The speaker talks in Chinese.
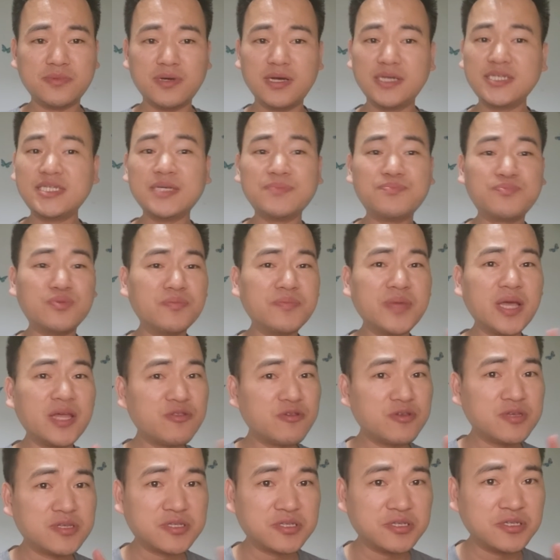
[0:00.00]
而且不面
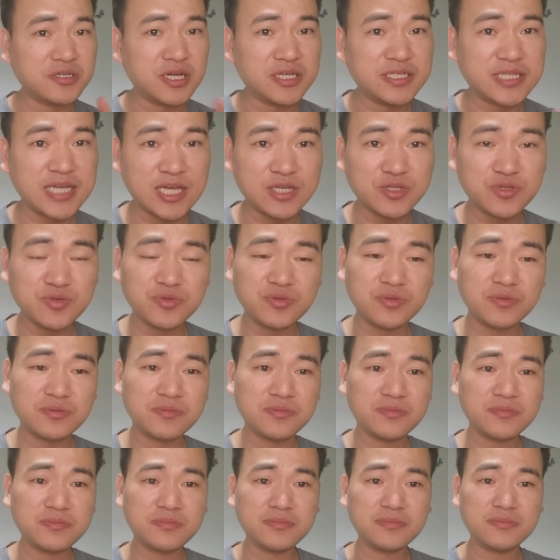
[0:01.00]
对死者家属。
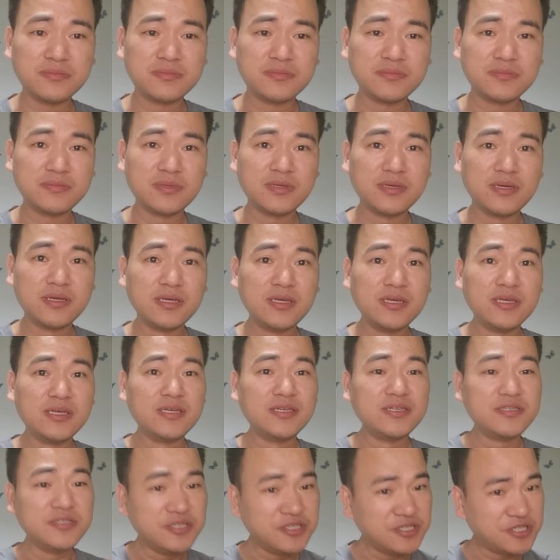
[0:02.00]

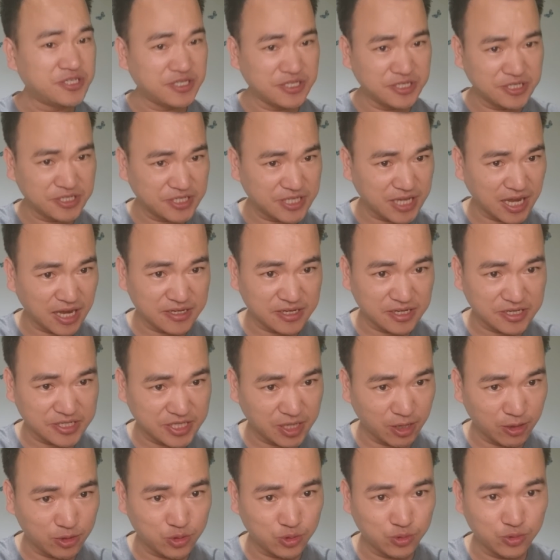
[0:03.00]
一心想着
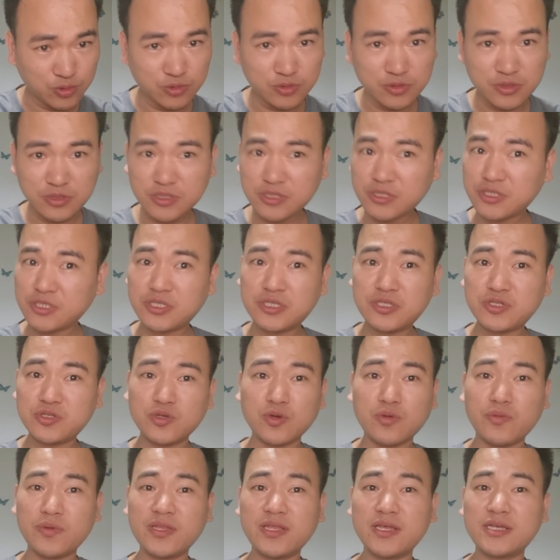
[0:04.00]
消除
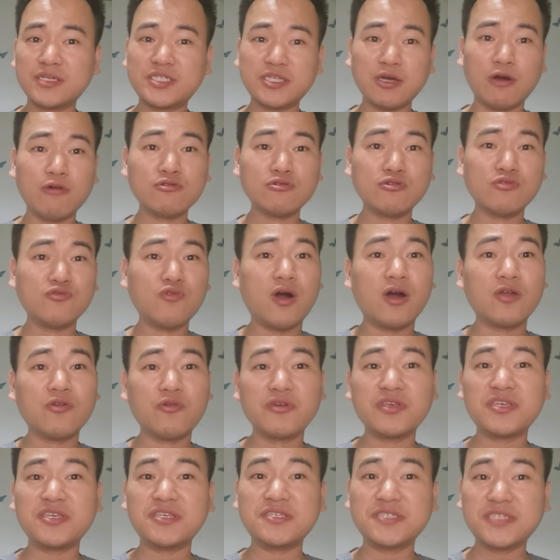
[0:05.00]
所谓的消除网
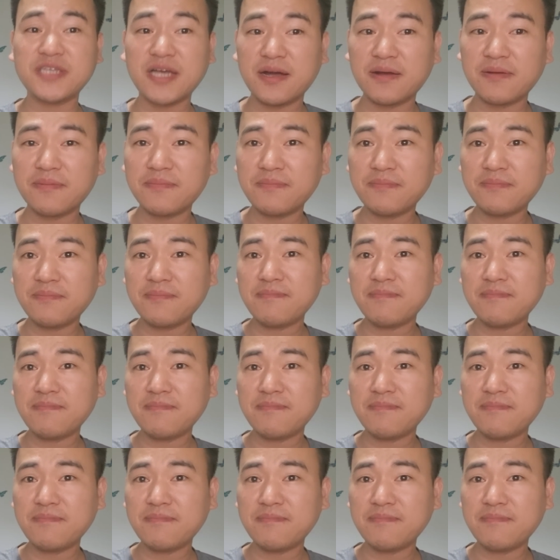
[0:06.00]
络影响，